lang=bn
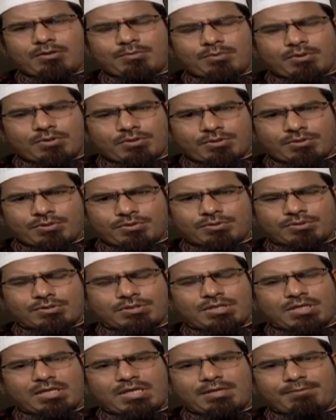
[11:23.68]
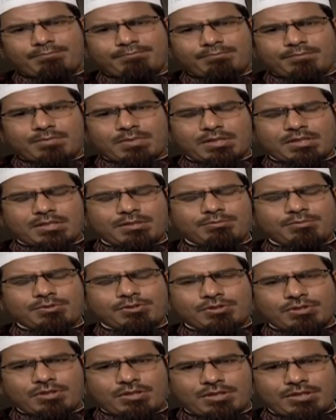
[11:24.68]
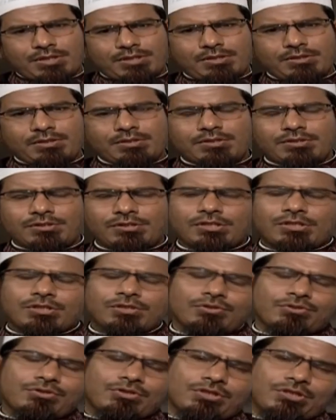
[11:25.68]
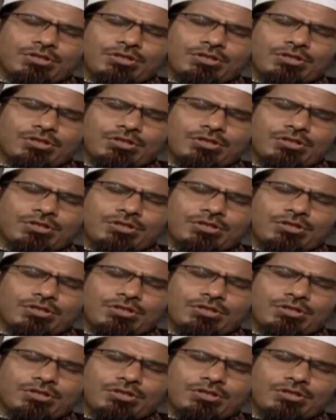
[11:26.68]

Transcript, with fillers: অবগত হচ্ছিলাম একটি বিষয় যেটি হচ্ছে